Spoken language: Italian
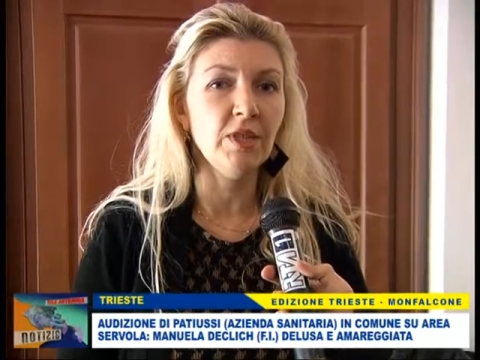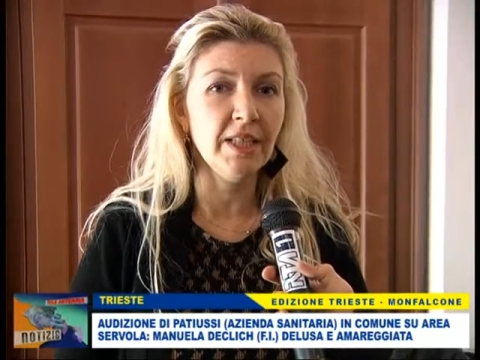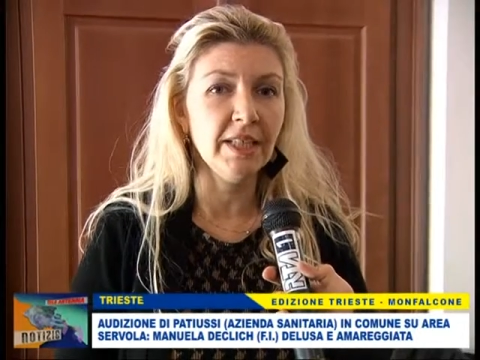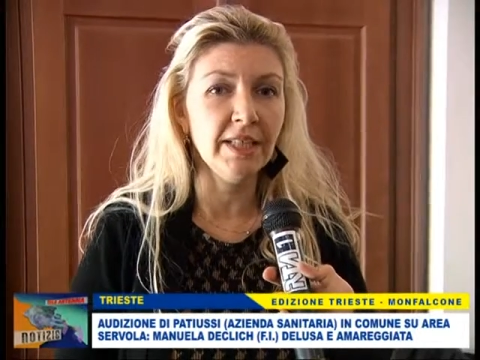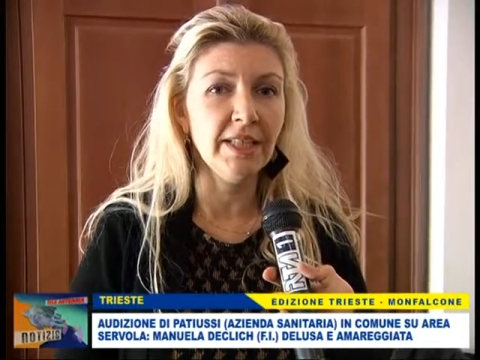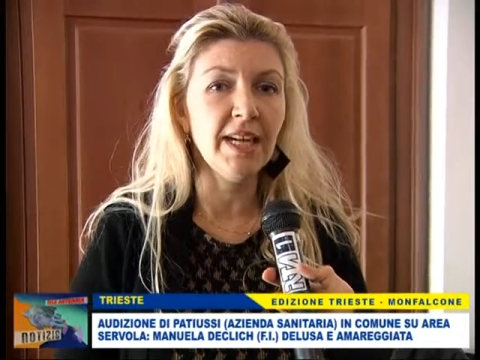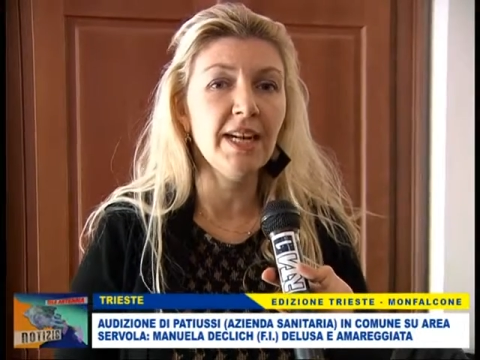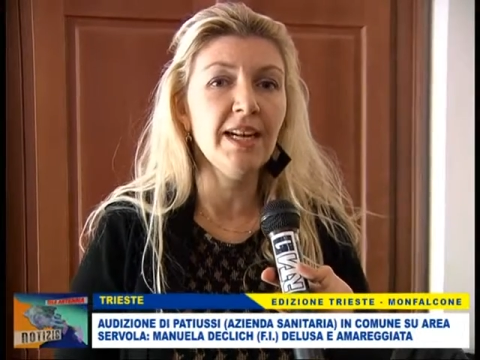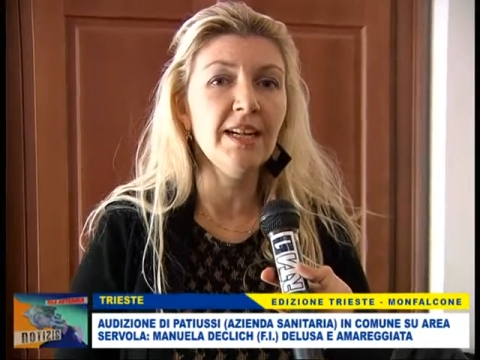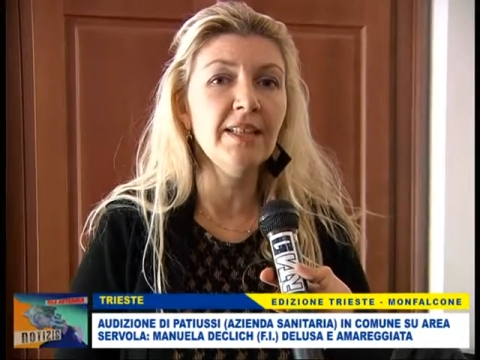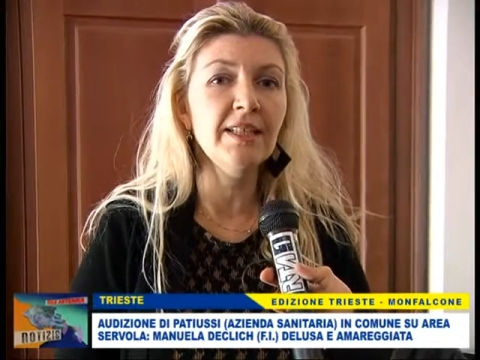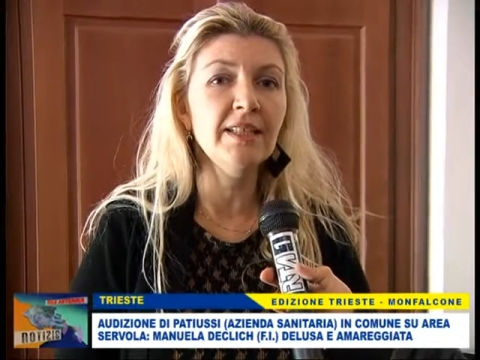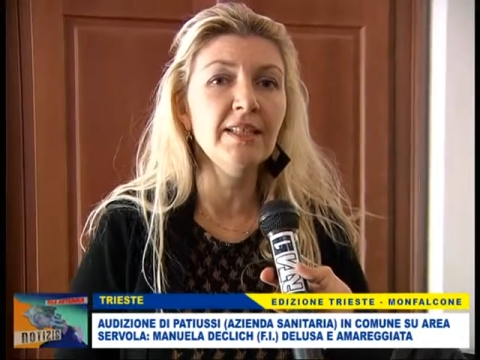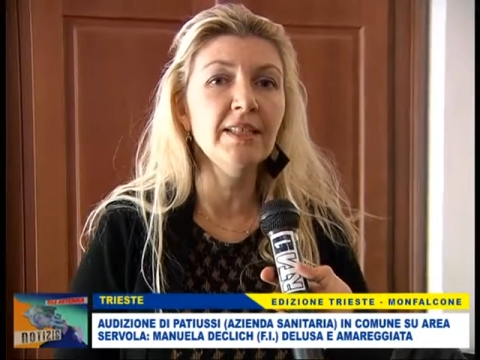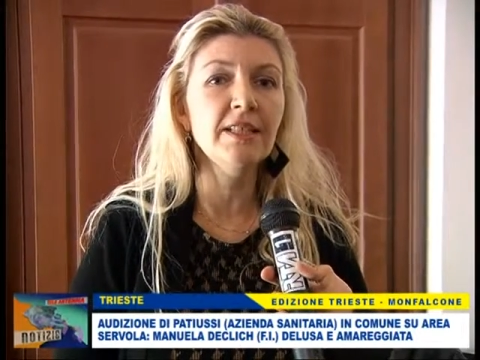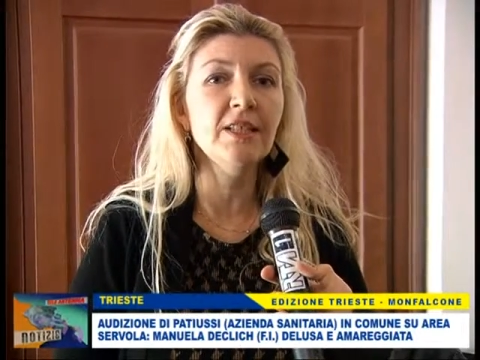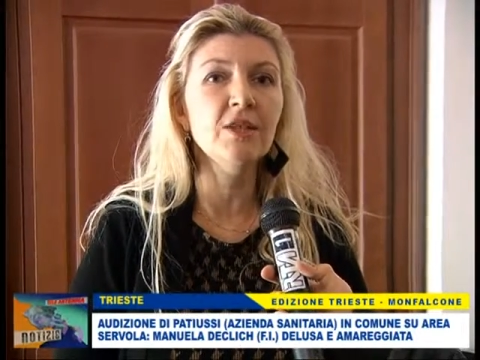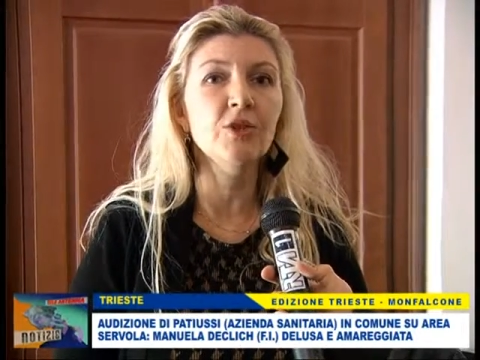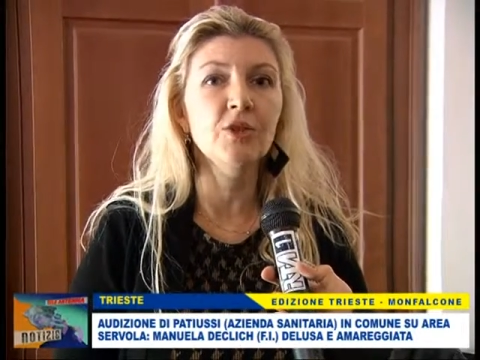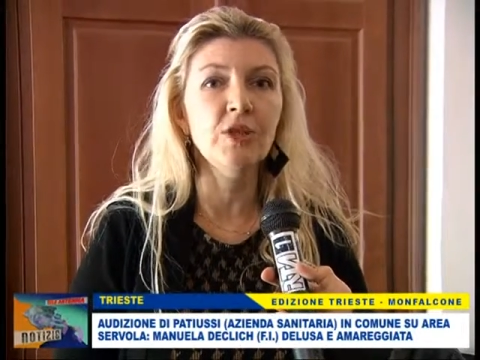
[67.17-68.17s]

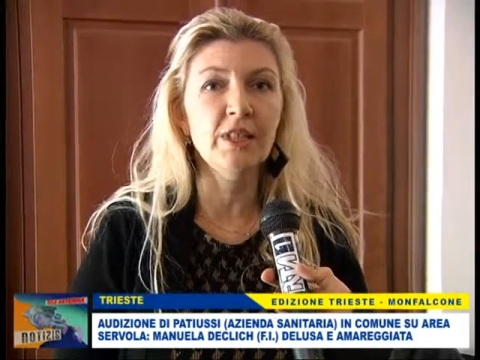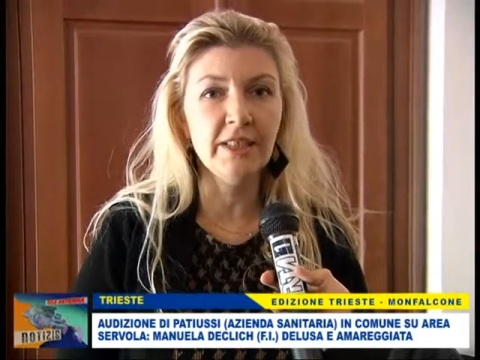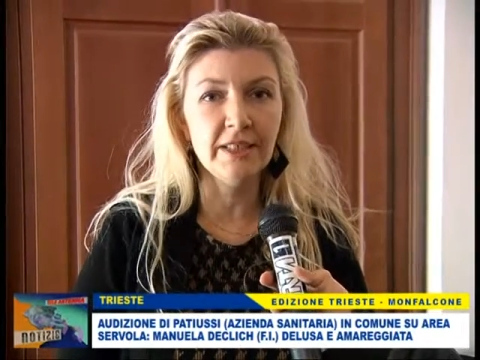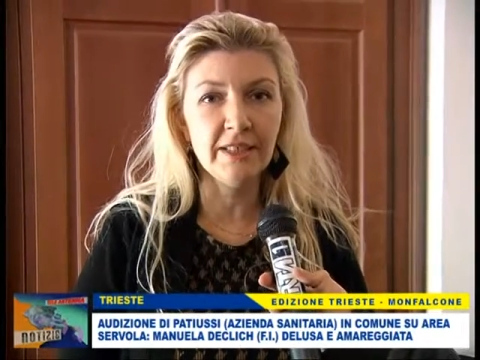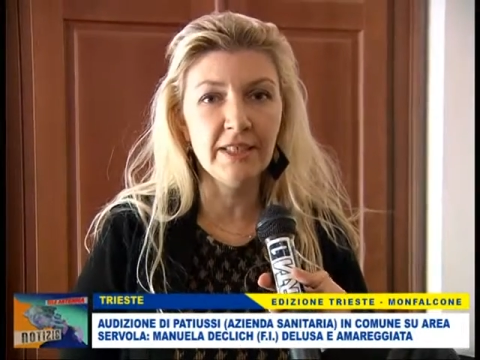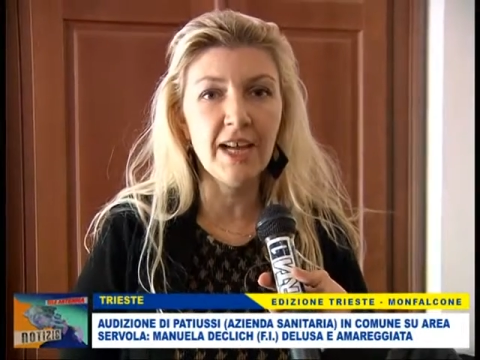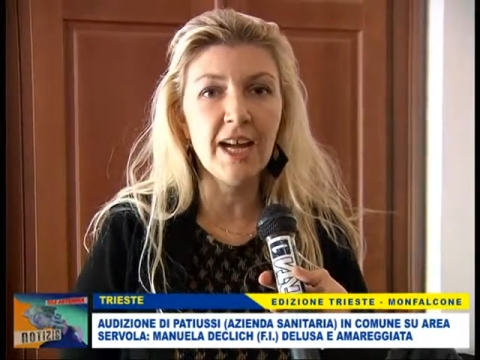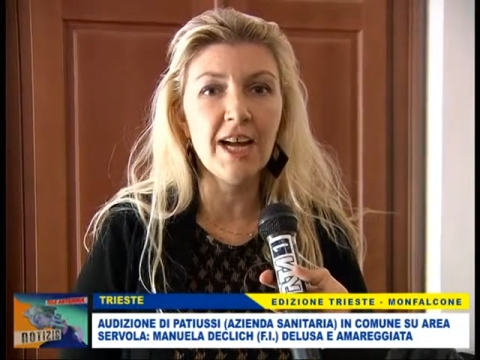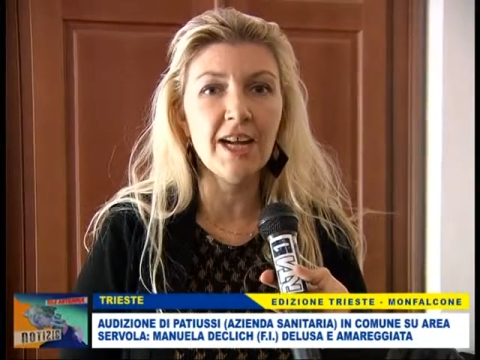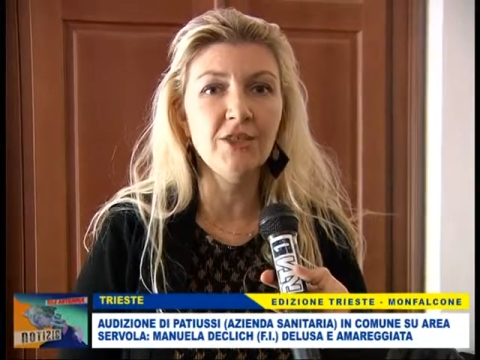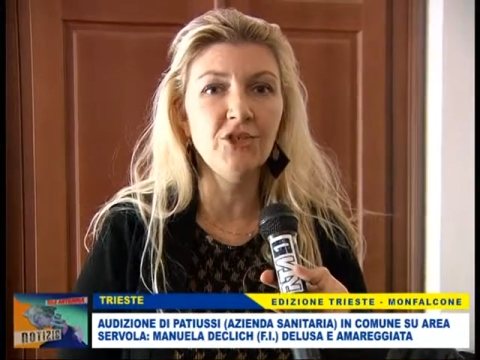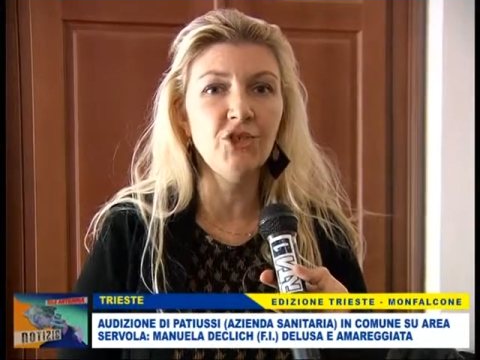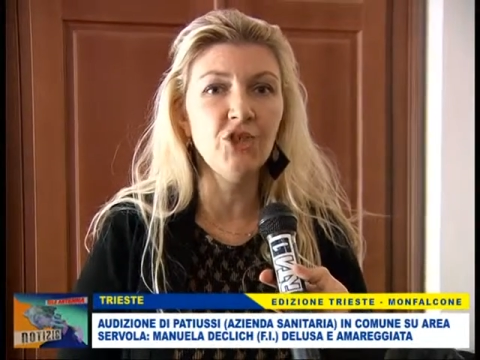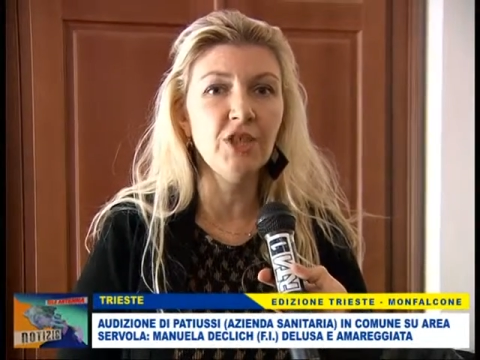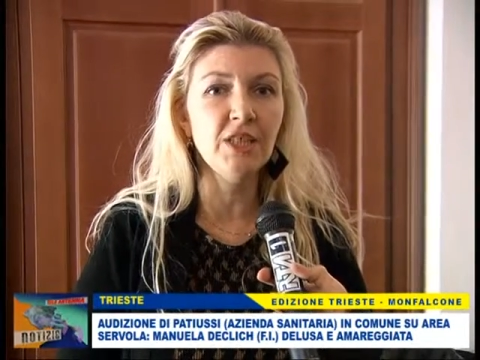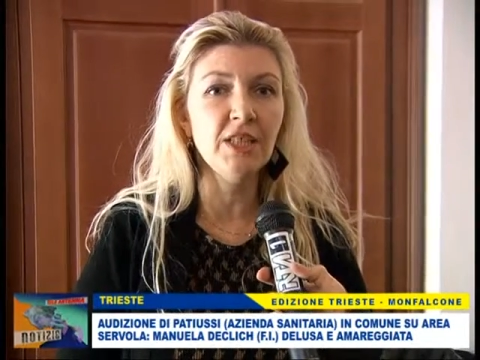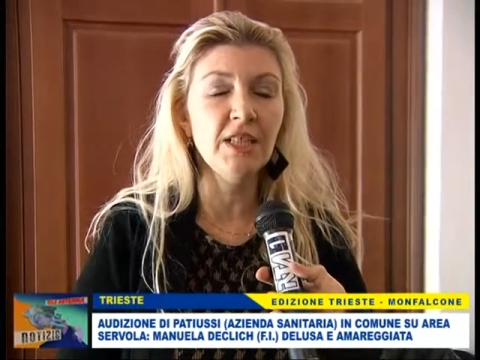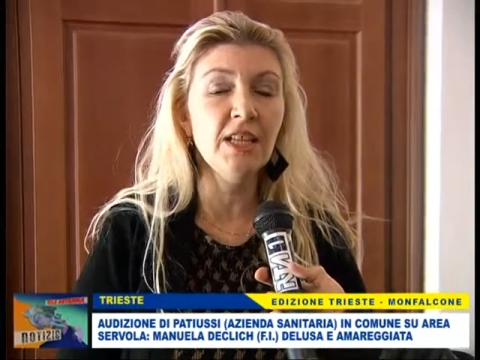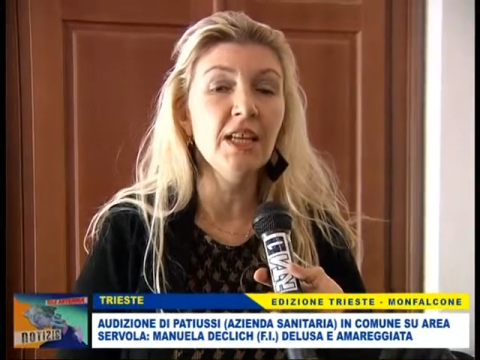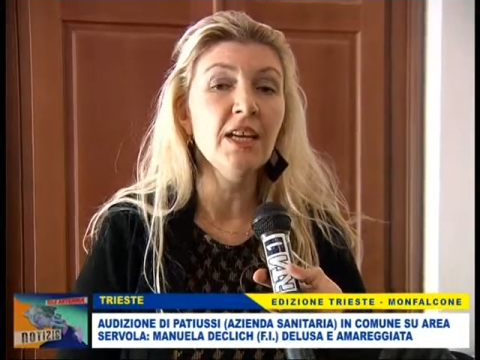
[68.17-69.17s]
analisi, con le
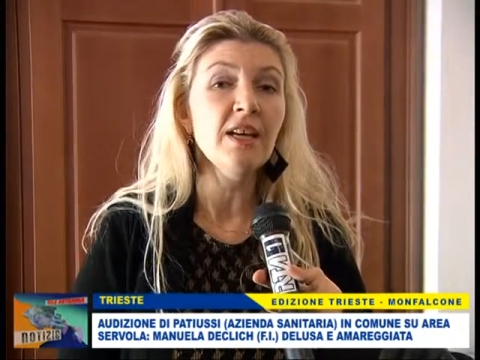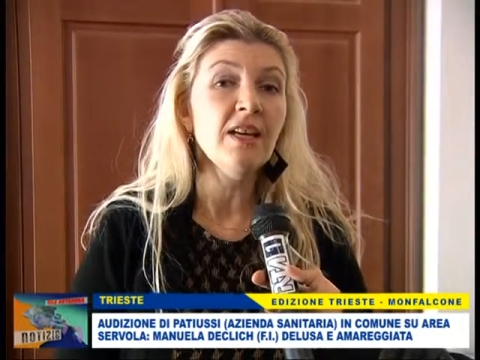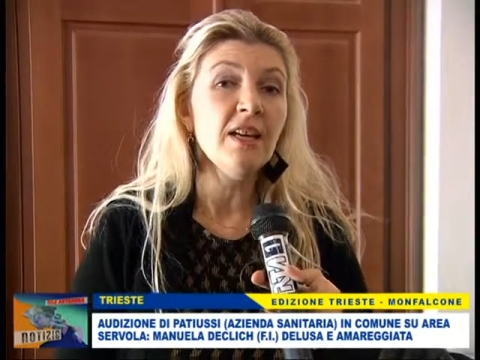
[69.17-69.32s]
indagini